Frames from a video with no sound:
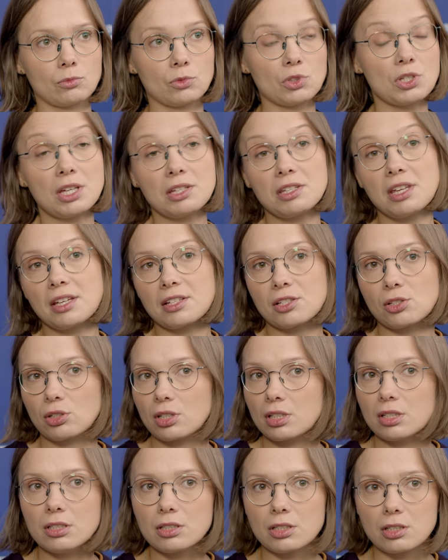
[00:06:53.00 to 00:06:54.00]
Nie, nie jest to
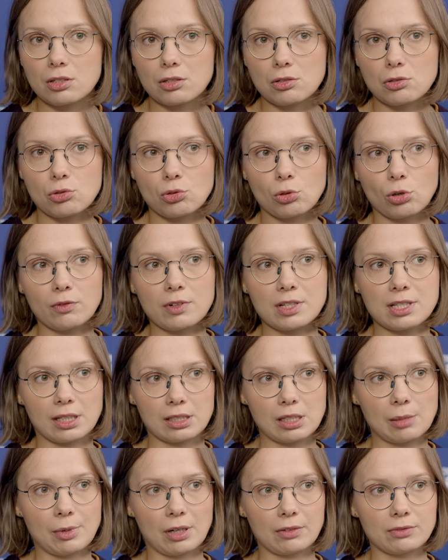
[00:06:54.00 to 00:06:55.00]
jedyny surowiec
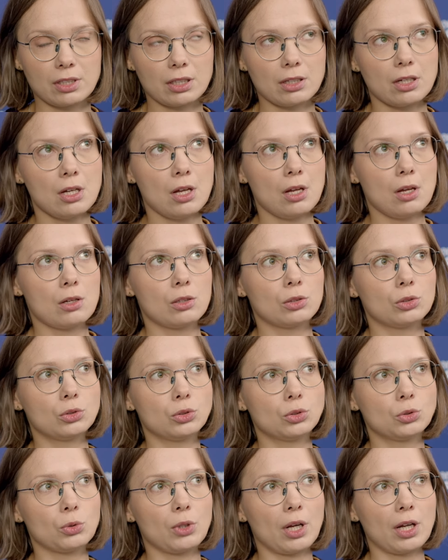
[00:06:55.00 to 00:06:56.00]
tak naprawdę,
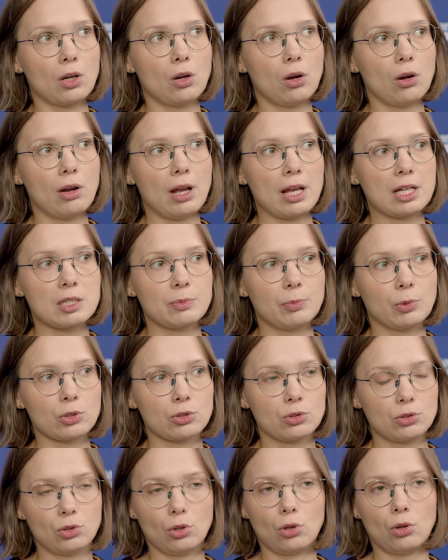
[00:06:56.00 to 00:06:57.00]
którego
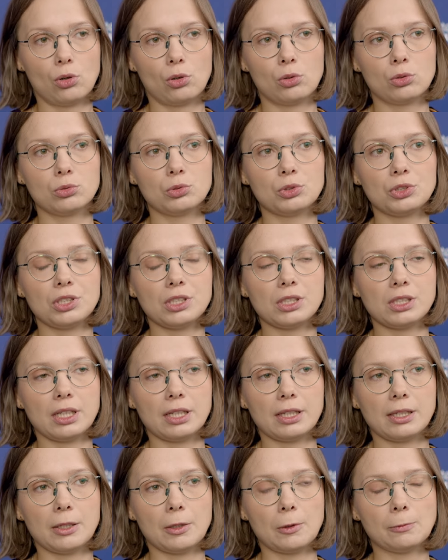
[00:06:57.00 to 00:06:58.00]
eksport do Unii
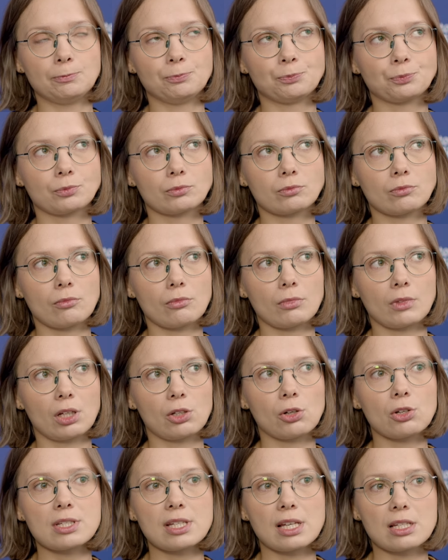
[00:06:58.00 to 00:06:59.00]

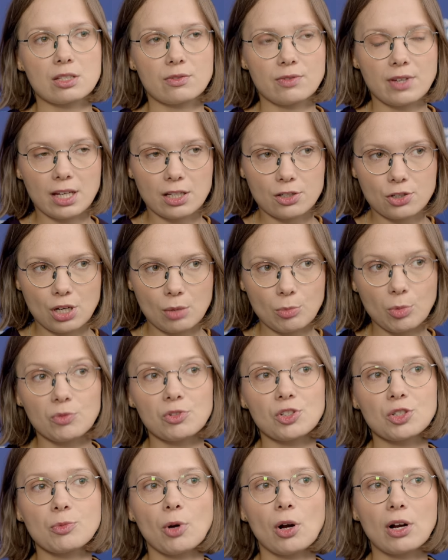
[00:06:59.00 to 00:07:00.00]
Rosja zwiększa, bo
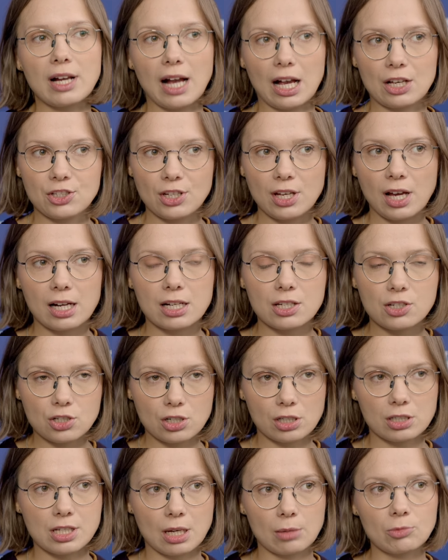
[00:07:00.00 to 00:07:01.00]
mówiliśmy o gazie, ale
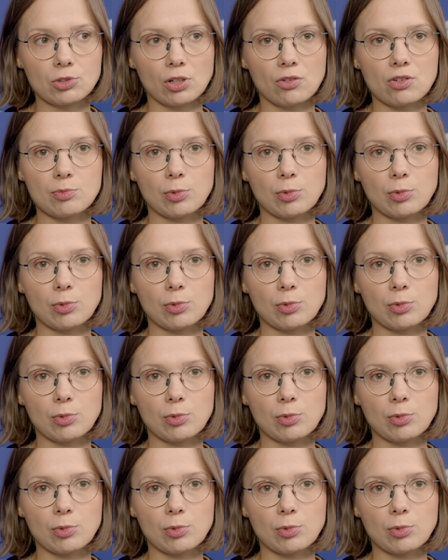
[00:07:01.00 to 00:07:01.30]
jeszcze chciałam tylko